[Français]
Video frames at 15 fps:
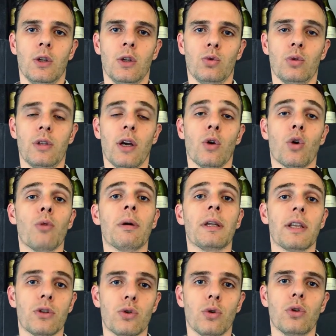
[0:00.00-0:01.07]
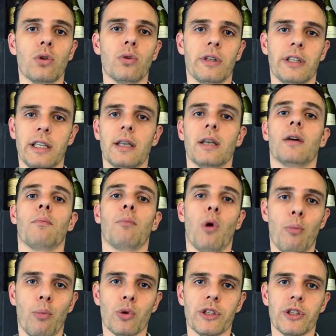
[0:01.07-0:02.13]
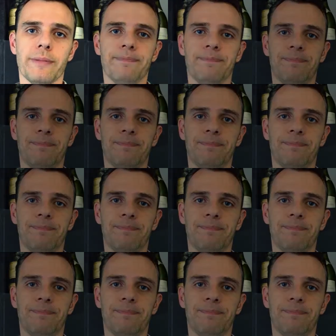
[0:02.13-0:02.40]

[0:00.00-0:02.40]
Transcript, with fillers: toutes les recommandations qui ont été proposées.